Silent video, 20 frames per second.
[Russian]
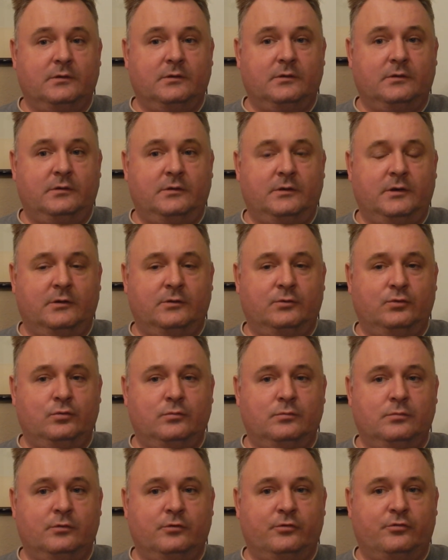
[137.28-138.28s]
Я
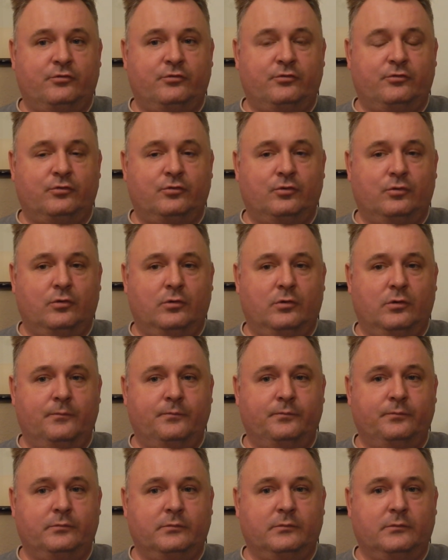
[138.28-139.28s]
думаю,
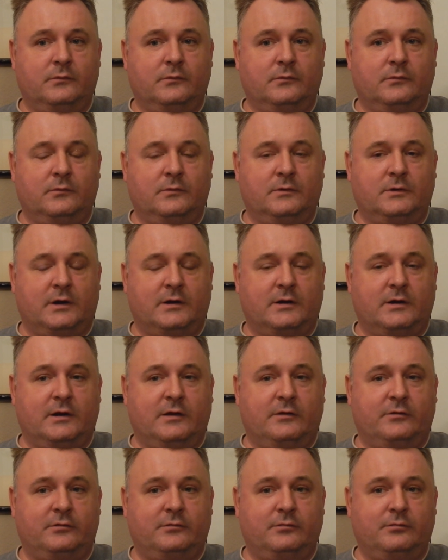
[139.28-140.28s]
что как
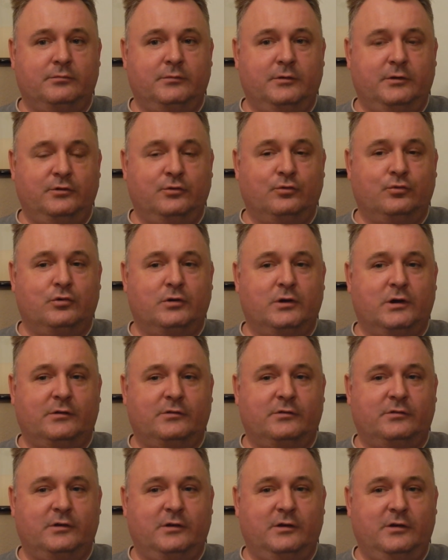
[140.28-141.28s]
раз
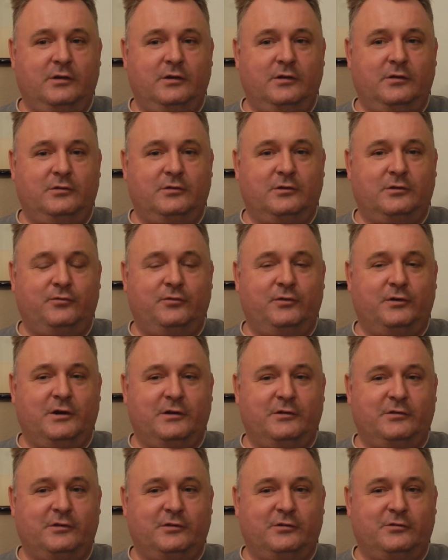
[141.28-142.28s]
инаугурация и
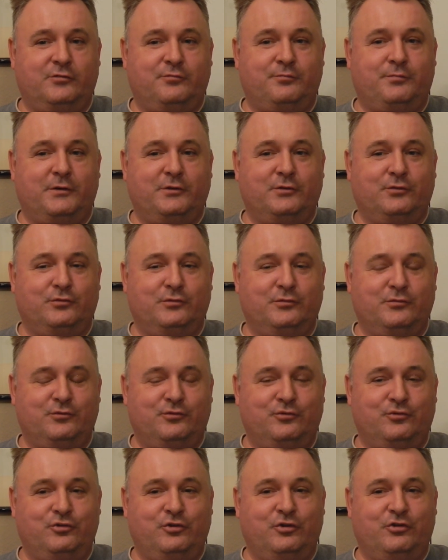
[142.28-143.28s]
сертификация совпадут
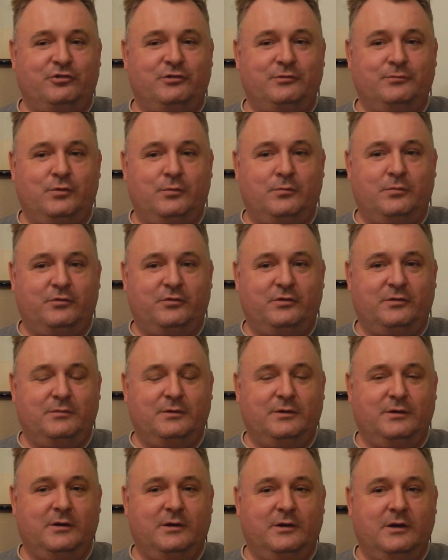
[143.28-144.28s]
чудесным
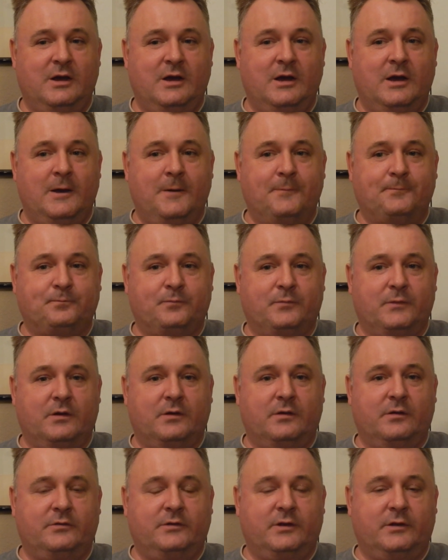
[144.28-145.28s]
образом, и,
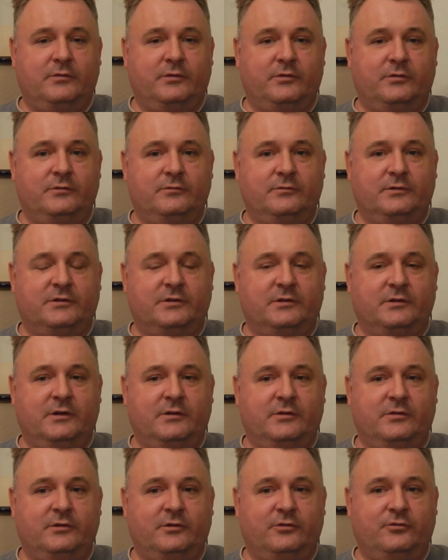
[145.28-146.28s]
э, соответственно,
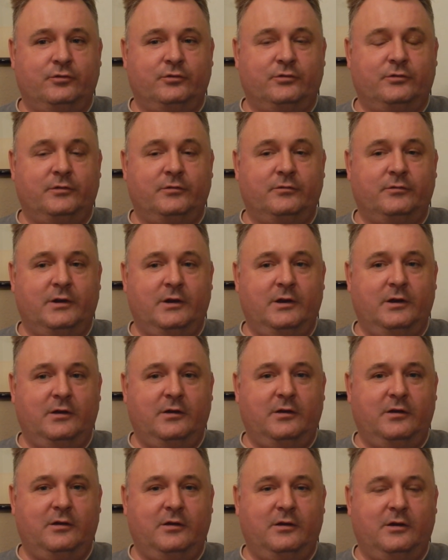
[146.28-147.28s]
вакцинация начнется в январе,
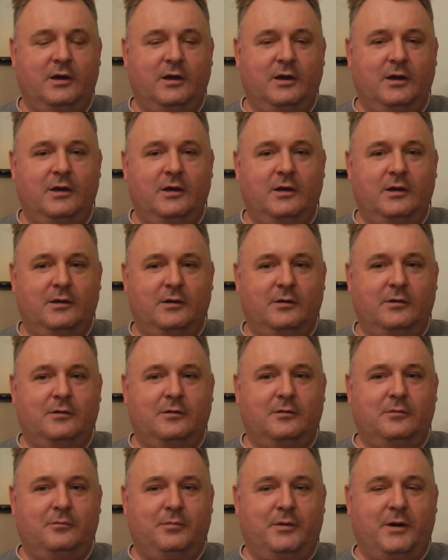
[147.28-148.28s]
и
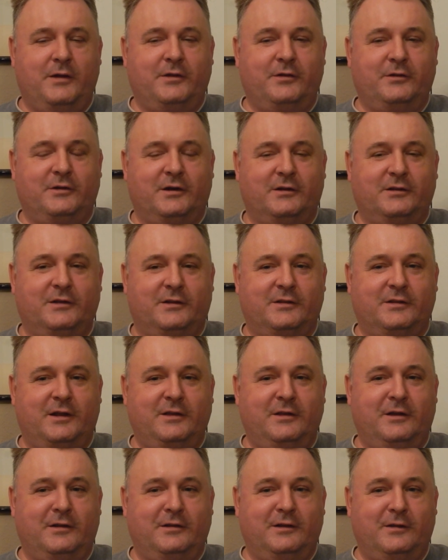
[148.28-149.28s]
Байден, как
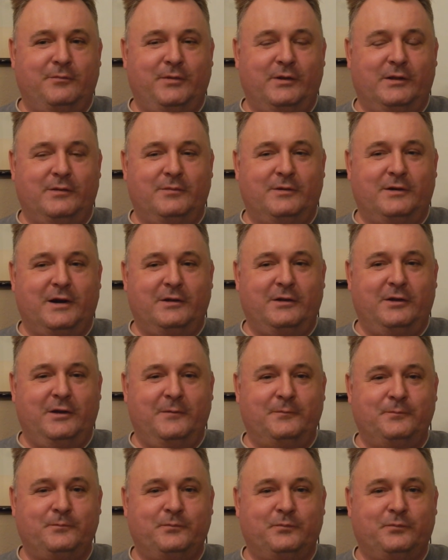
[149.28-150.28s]
Д'Артаньян на белом
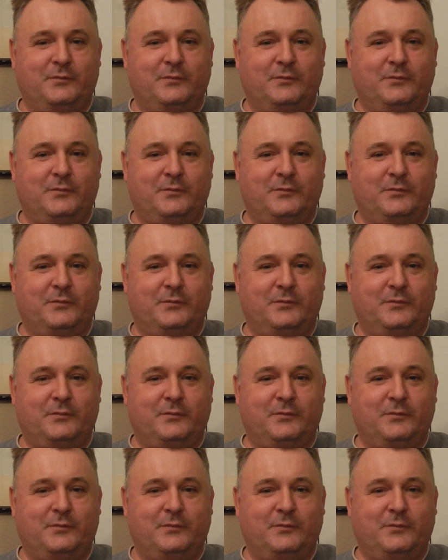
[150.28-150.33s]
коне,